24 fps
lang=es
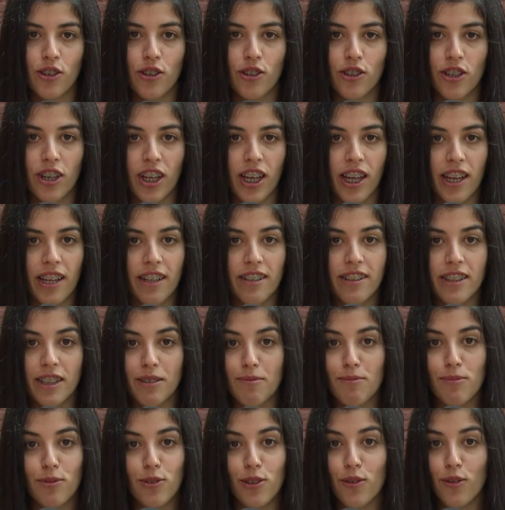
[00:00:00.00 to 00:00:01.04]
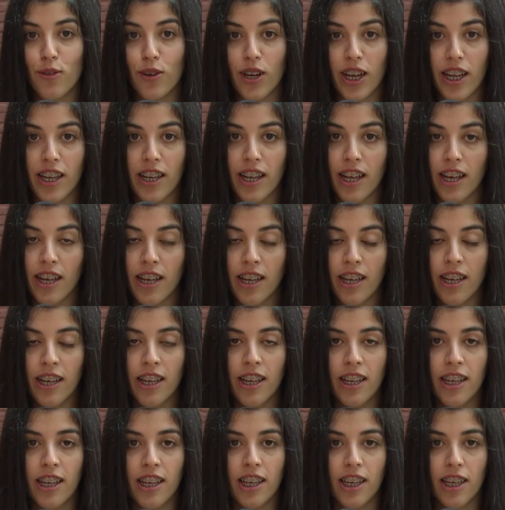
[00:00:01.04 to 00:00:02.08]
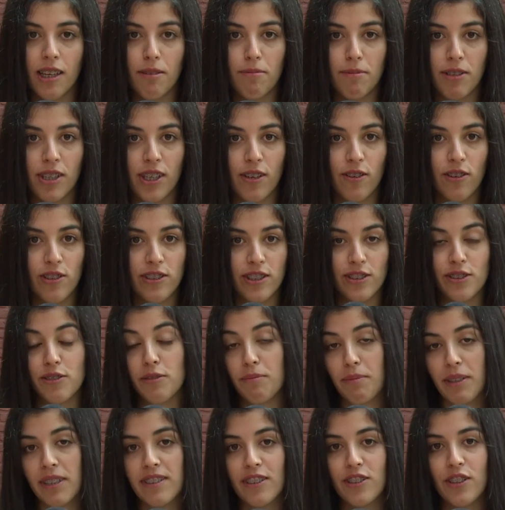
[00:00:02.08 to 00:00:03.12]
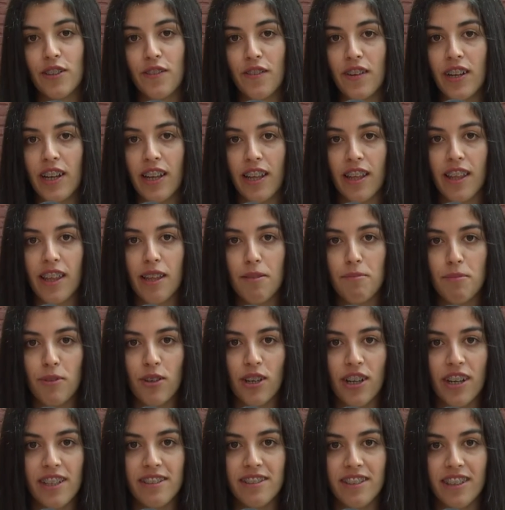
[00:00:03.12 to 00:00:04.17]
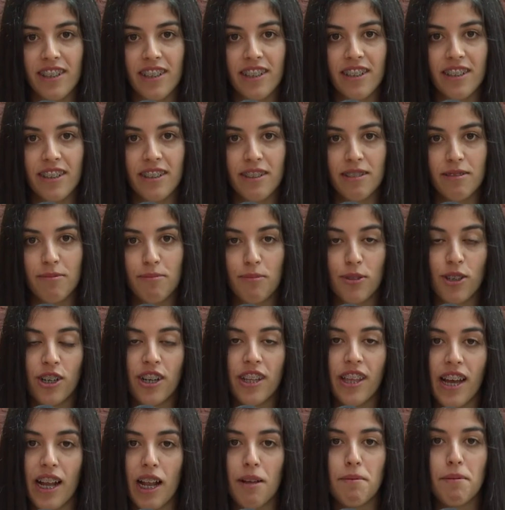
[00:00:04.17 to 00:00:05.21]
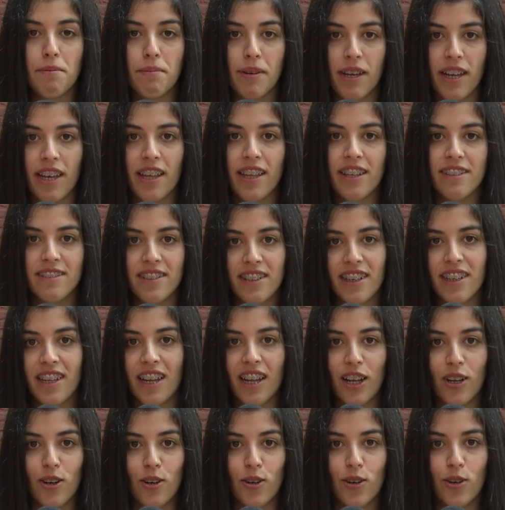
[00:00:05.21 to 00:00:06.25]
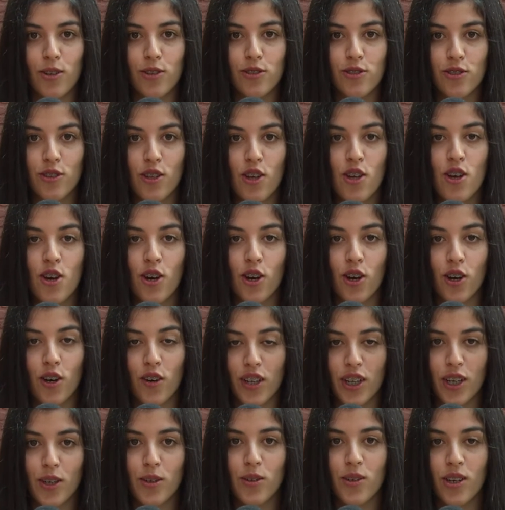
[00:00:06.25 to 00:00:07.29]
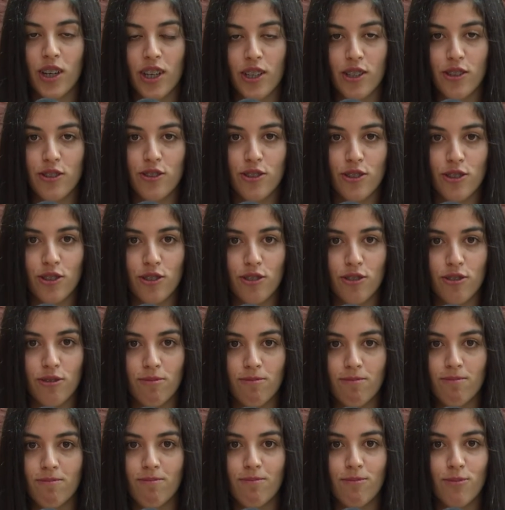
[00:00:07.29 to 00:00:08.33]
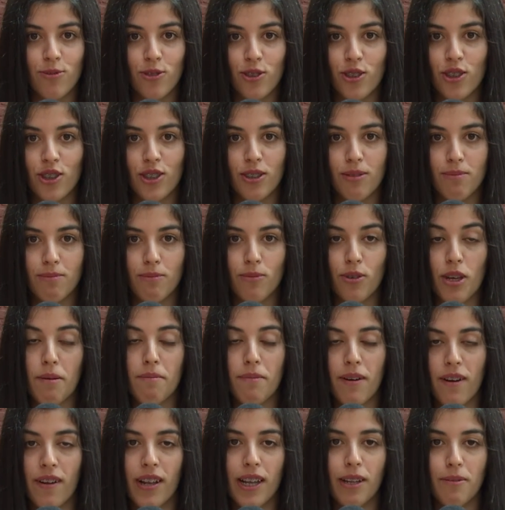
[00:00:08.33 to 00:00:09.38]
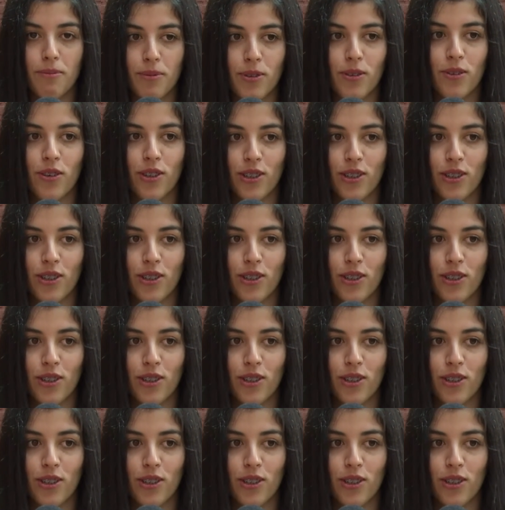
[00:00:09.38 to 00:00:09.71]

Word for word: con gente muy buena y me llevo esa sorpresa. Estoy feliz de poder decir, poder llegar a mi país y decir que los jóvenes jujeños son muy, muy amables, muy